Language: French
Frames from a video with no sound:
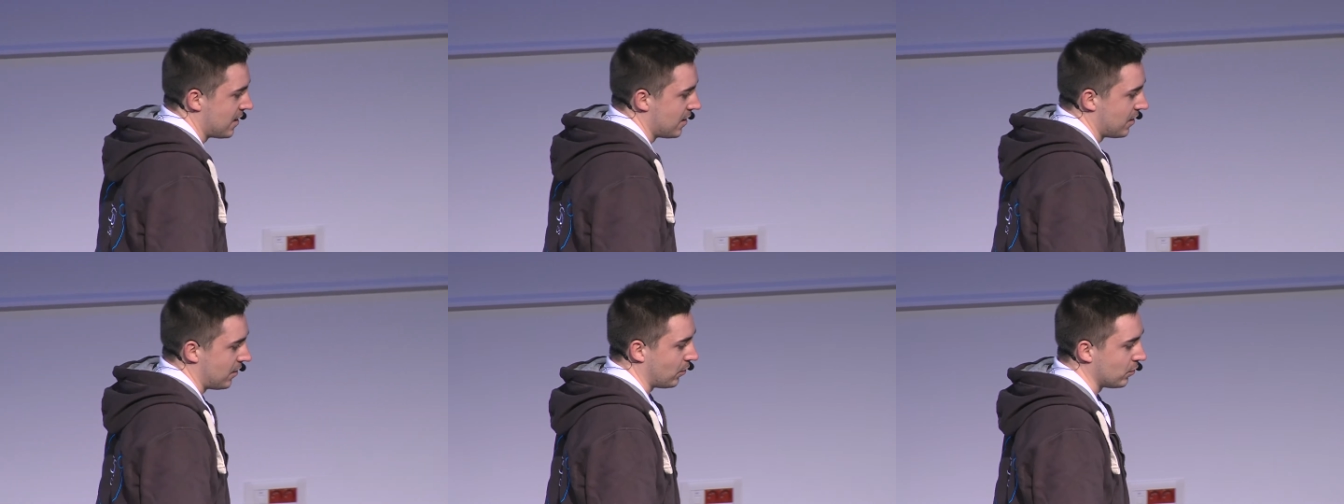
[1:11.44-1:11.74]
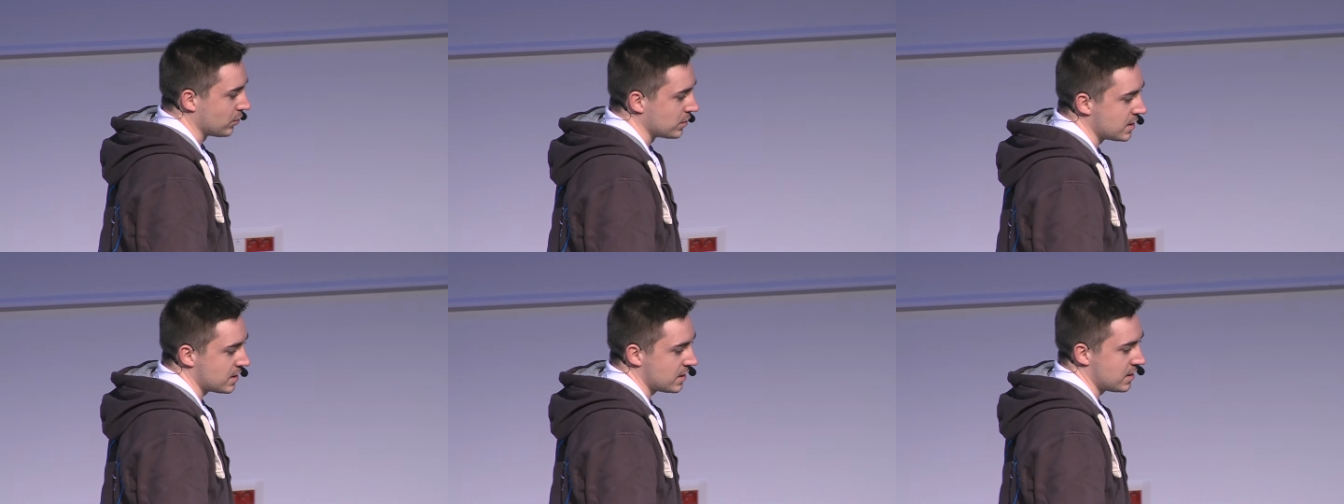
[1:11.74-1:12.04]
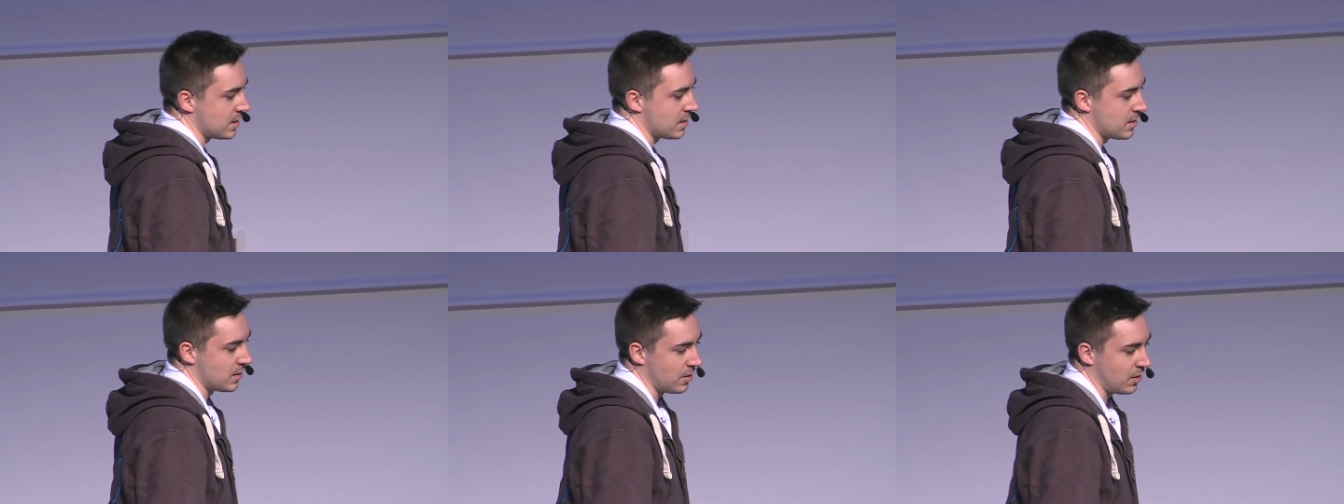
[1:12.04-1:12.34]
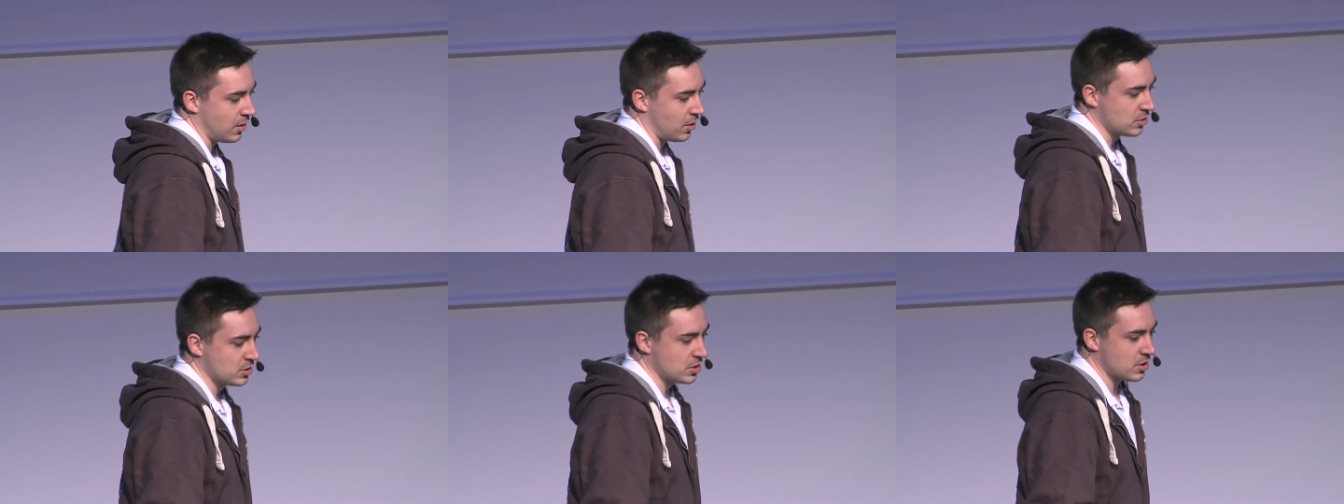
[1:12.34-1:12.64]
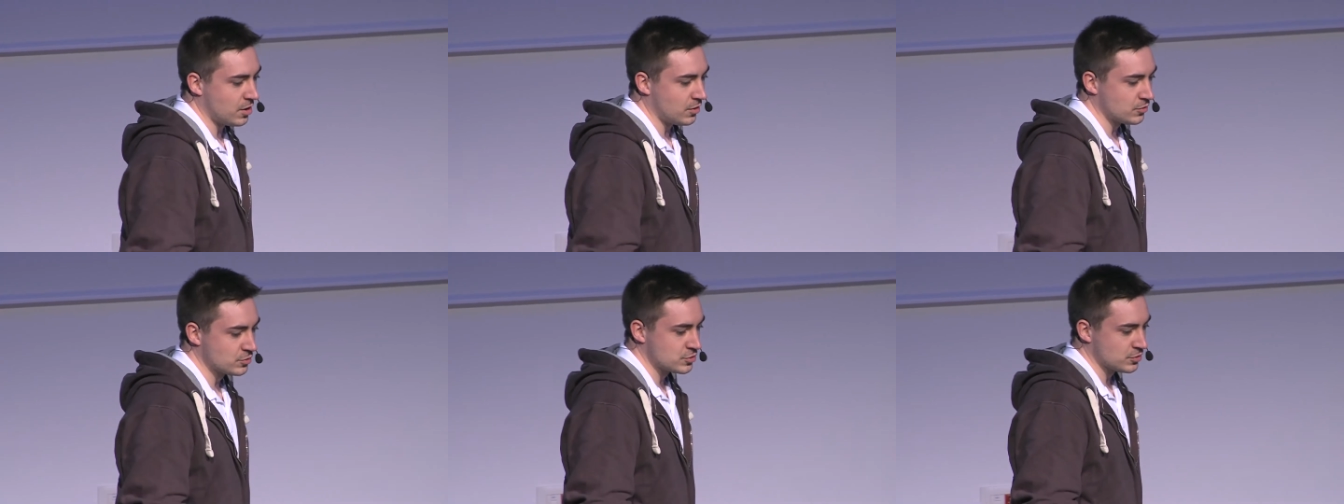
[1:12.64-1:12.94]
On est euh,
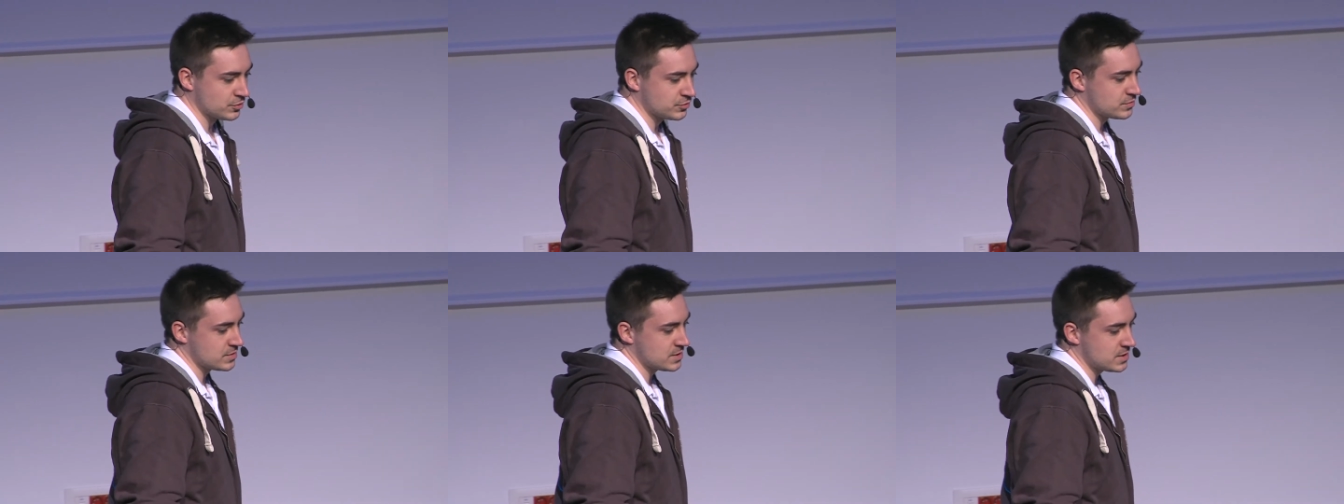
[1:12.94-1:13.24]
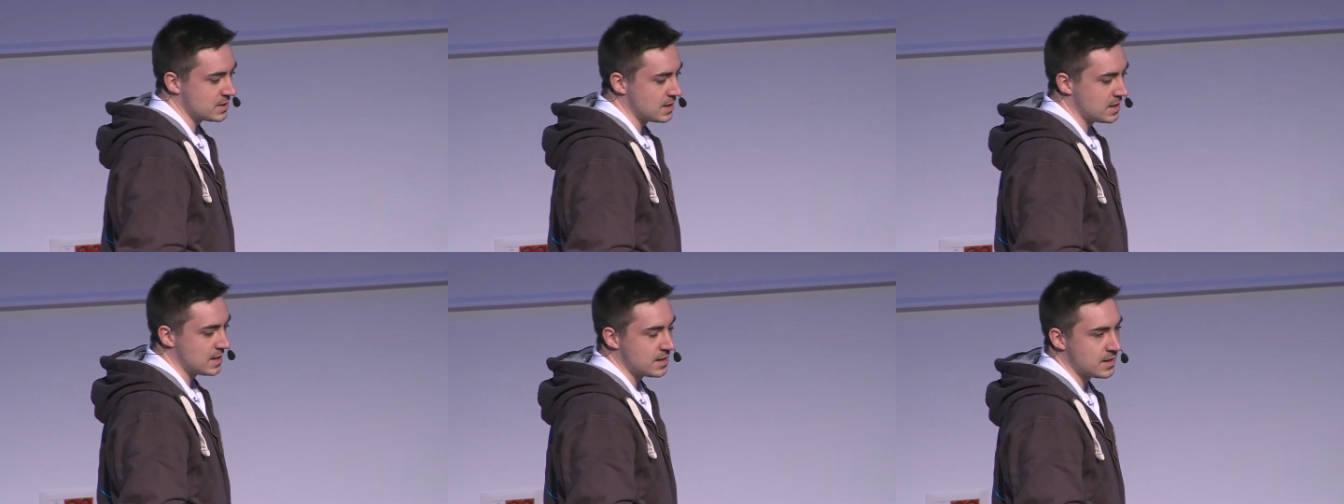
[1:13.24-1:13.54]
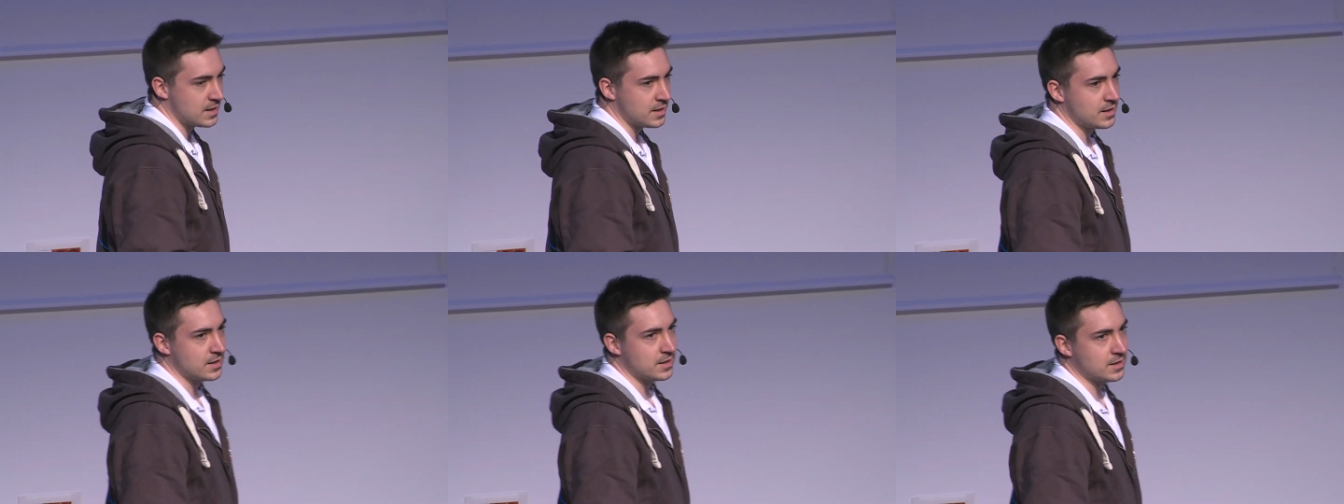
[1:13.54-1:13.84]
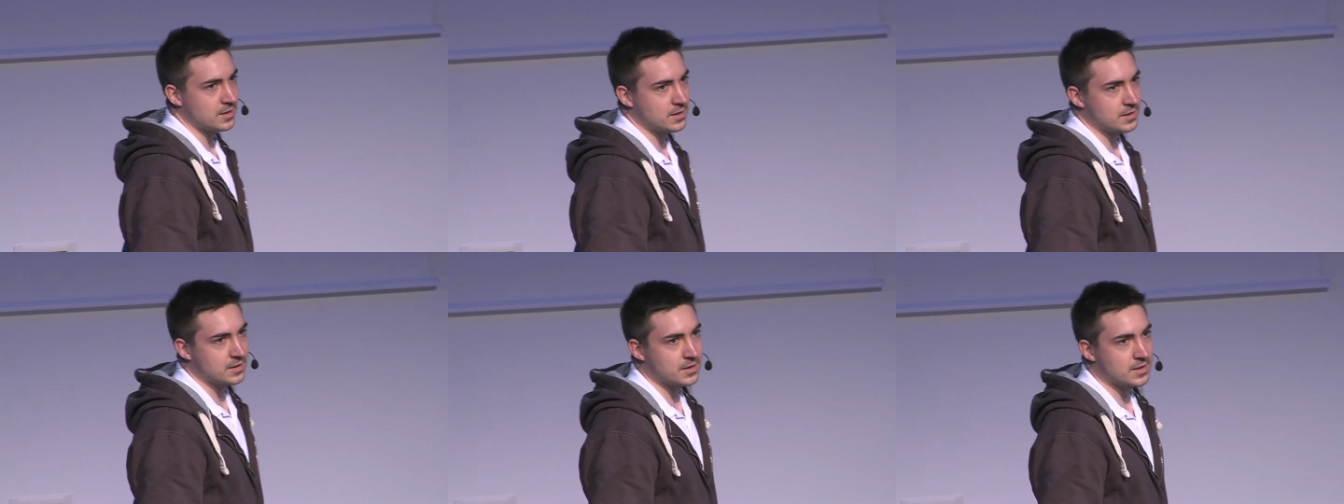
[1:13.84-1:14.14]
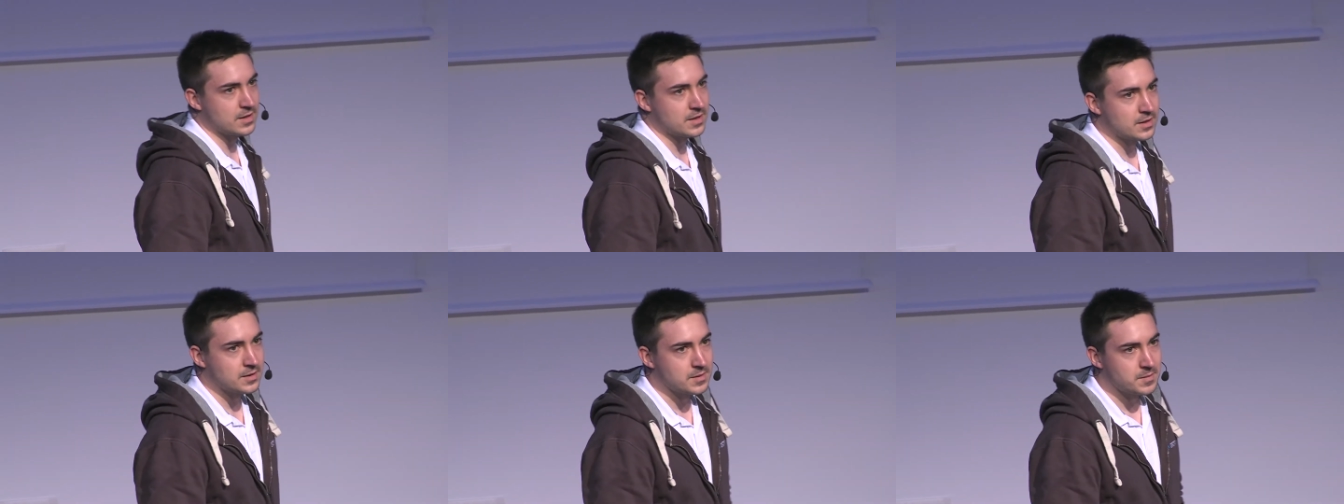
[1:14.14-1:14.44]
encore aujourd'hui
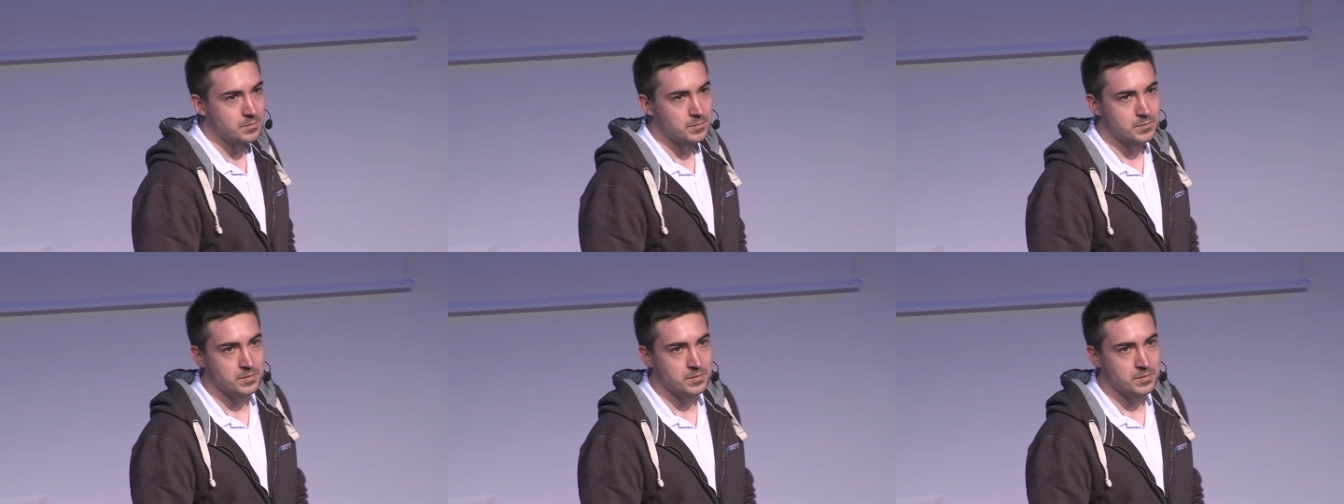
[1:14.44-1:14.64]
les